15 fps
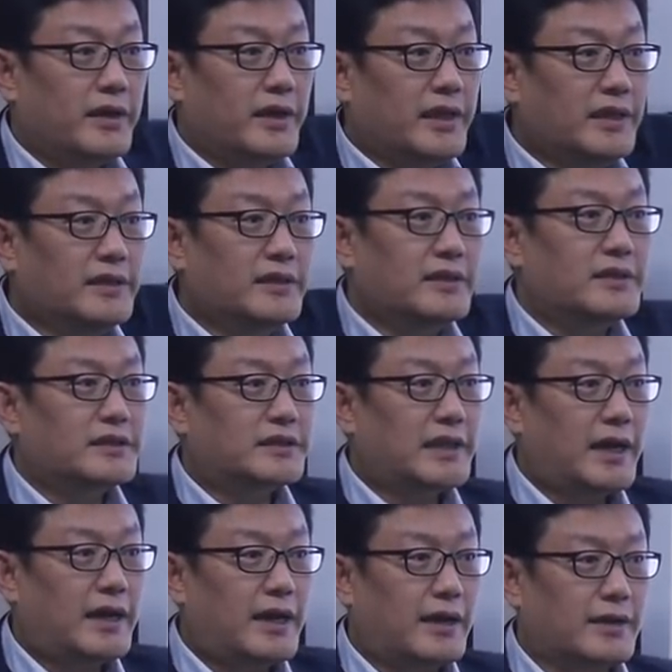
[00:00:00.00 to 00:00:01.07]
인,
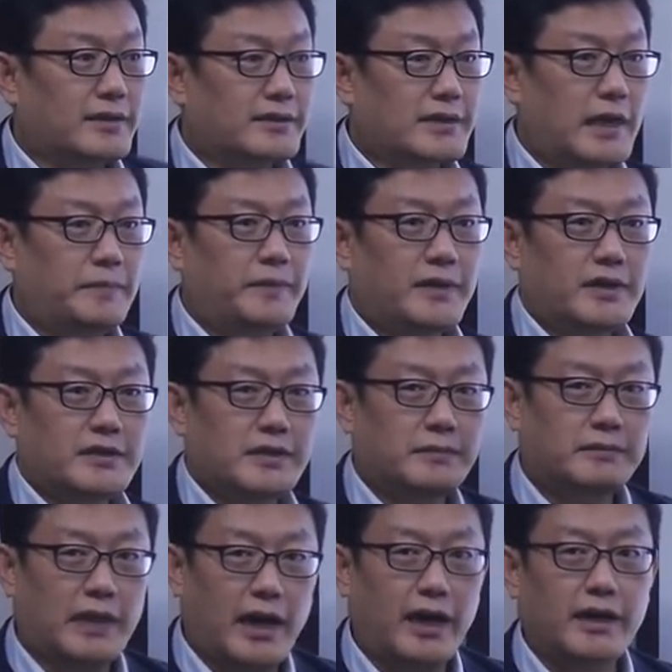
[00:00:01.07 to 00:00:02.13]
사랑, 자비가
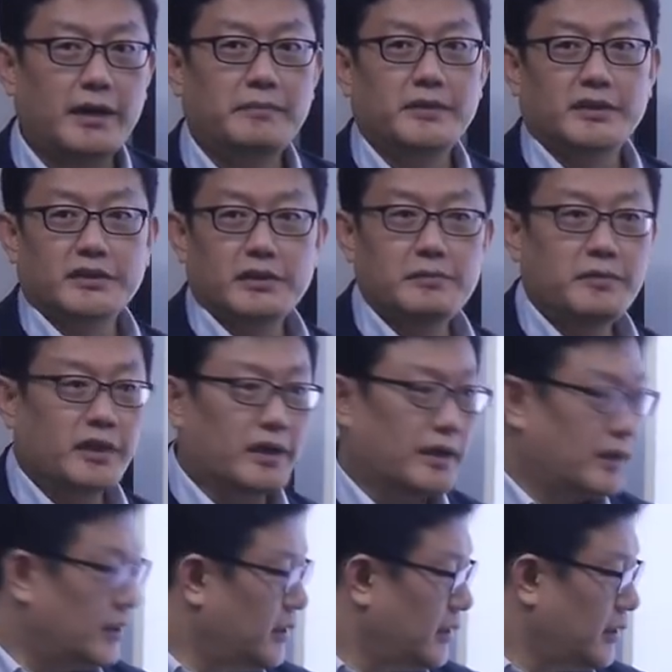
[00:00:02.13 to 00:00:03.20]
지금 다 하나입니다. 설명이.